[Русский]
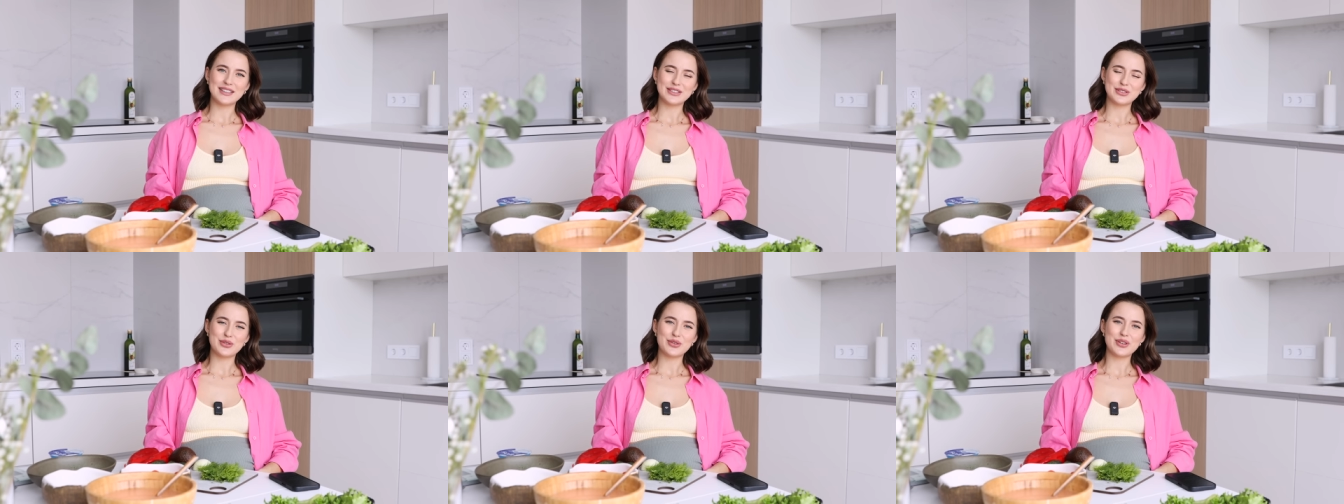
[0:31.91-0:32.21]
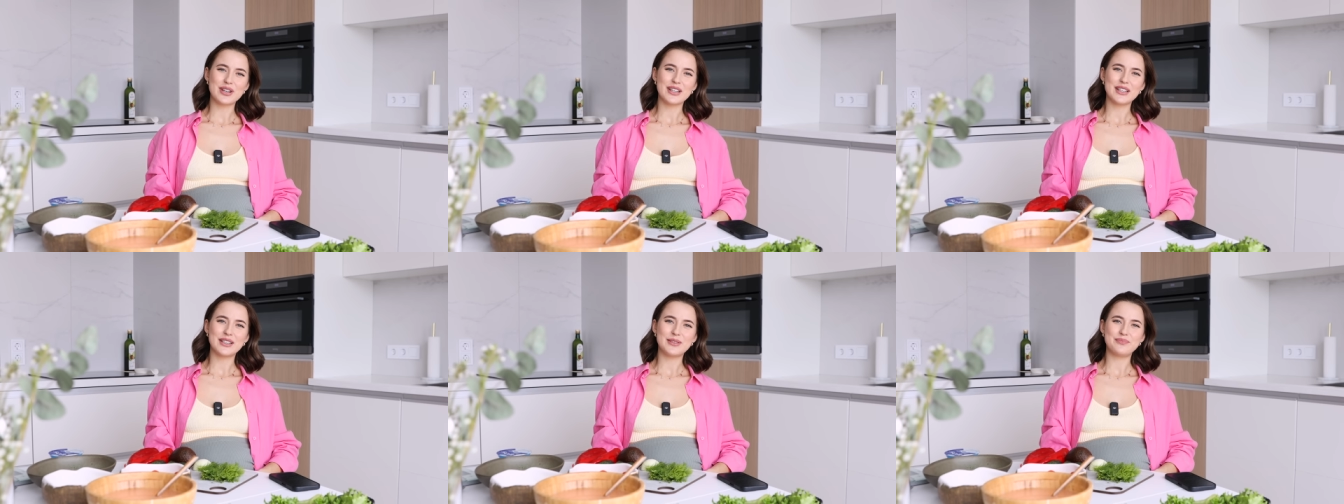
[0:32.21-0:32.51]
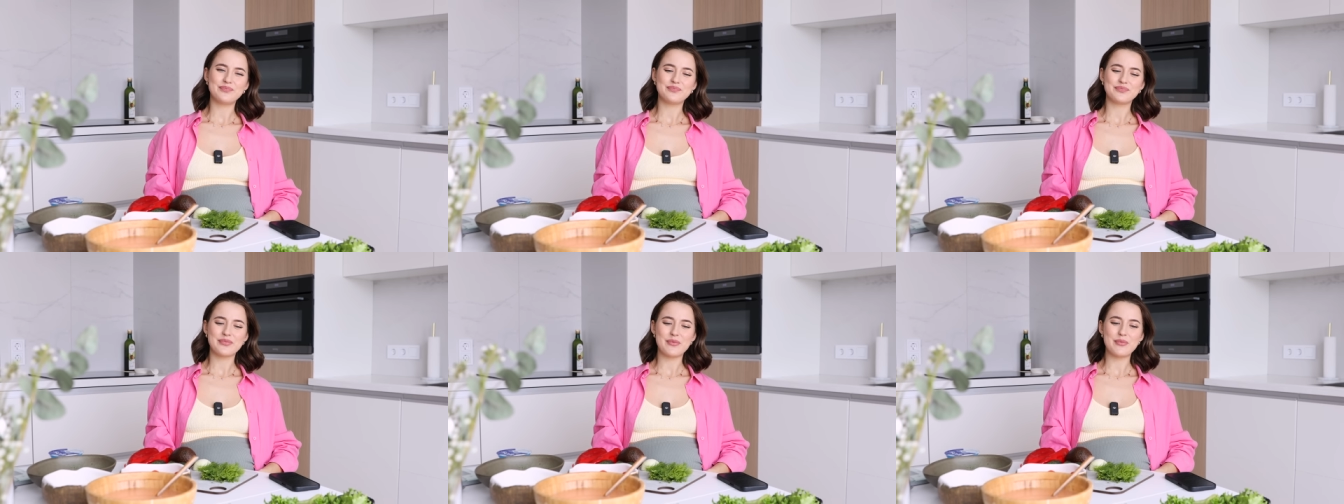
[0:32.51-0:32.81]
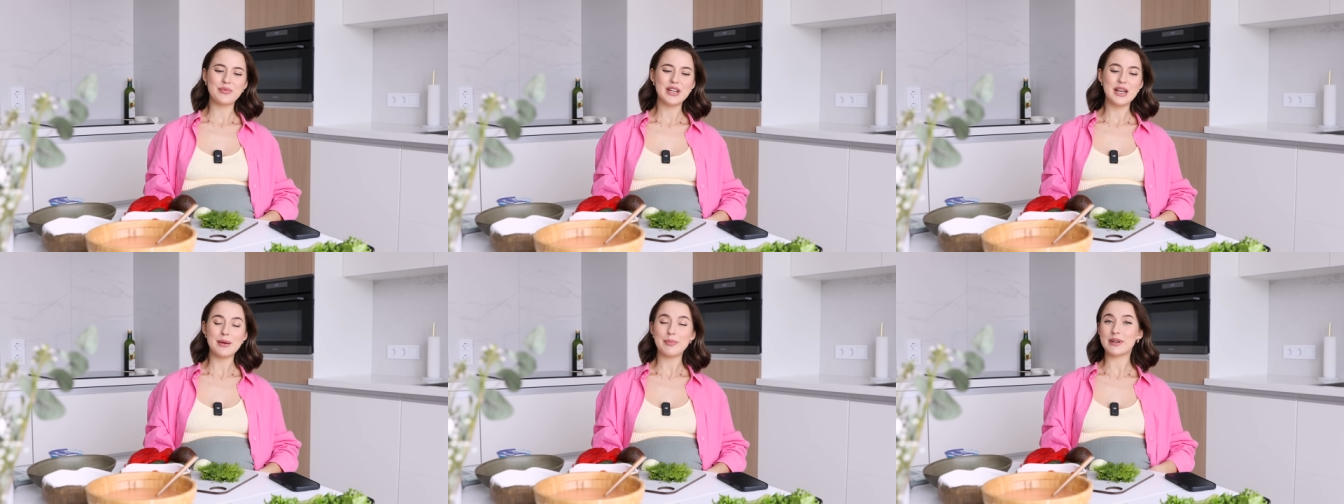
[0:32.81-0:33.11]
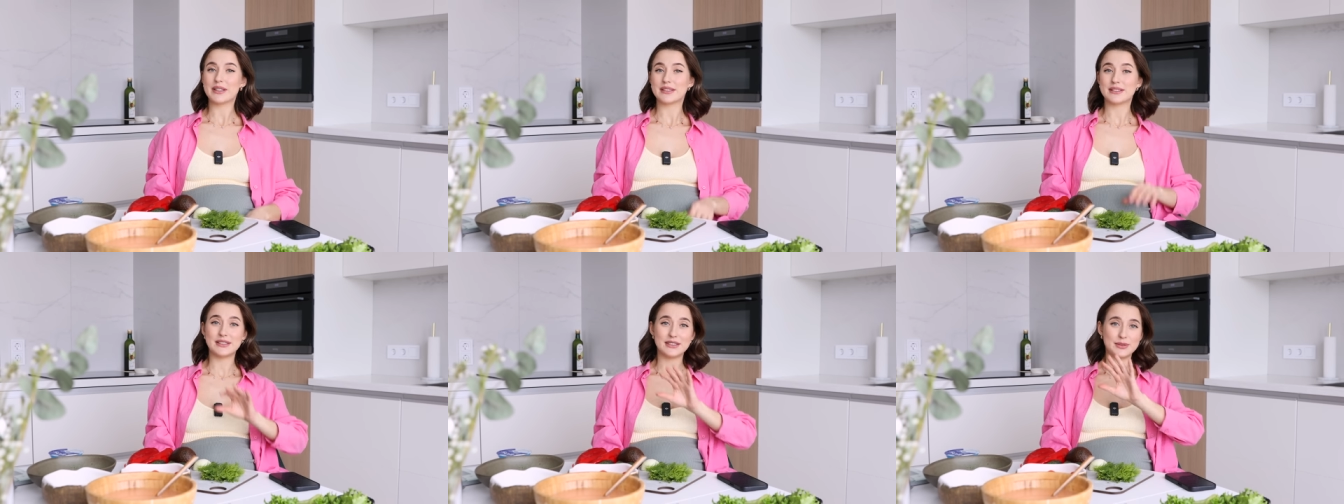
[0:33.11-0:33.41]
которая мне
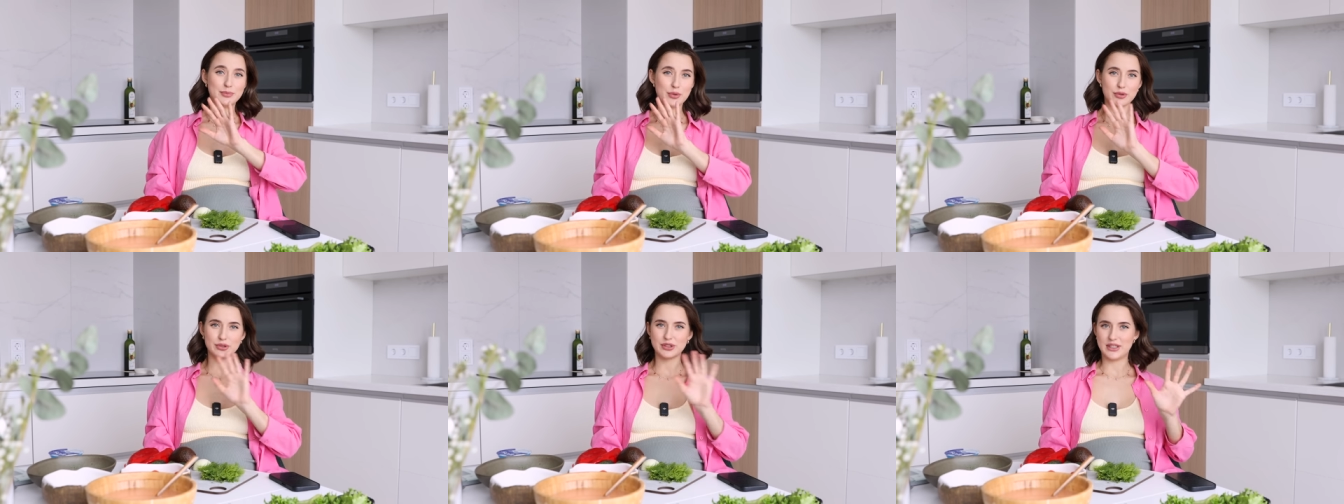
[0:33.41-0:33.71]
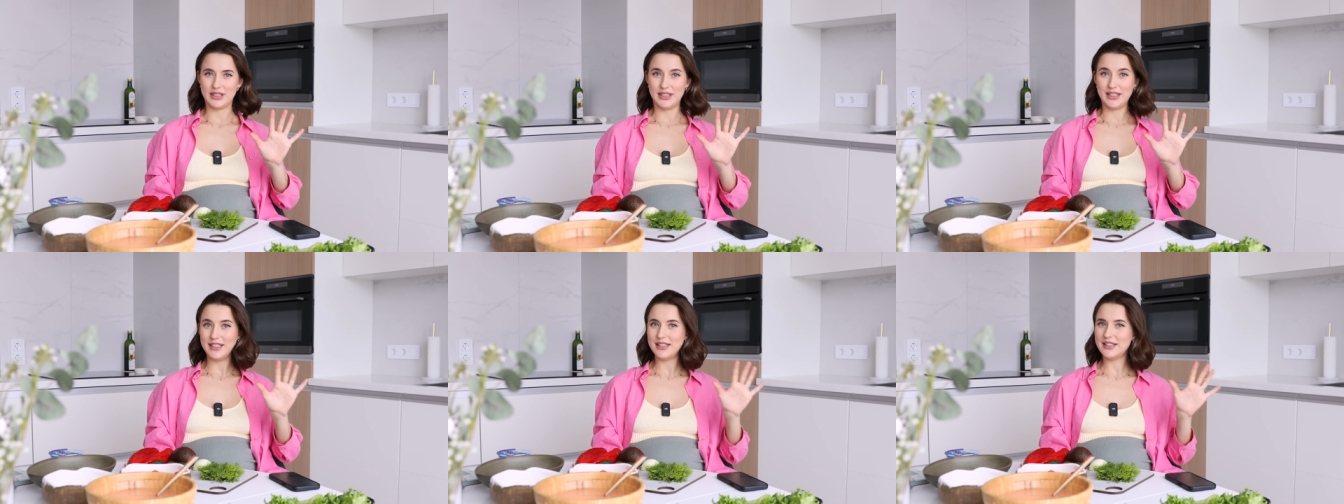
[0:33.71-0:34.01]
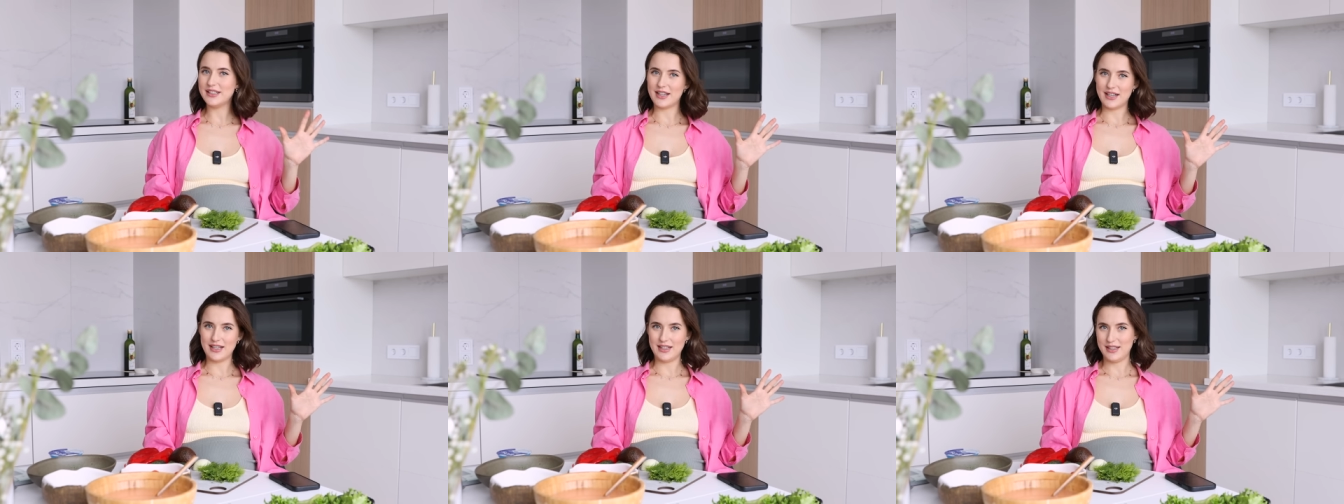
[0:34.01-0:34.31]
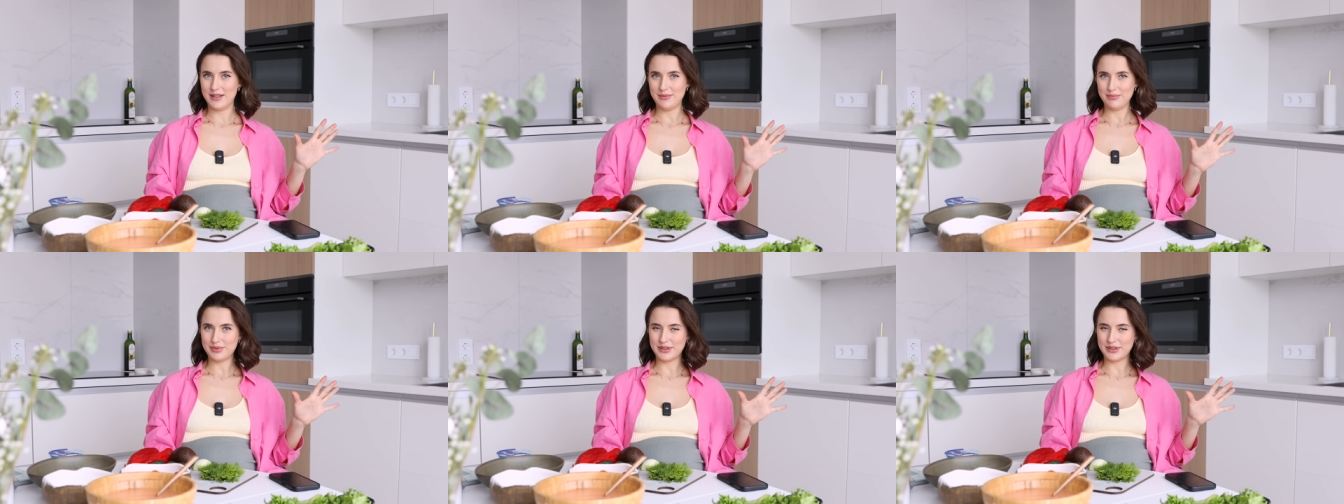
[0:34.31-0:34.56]
показалась просто гениальной,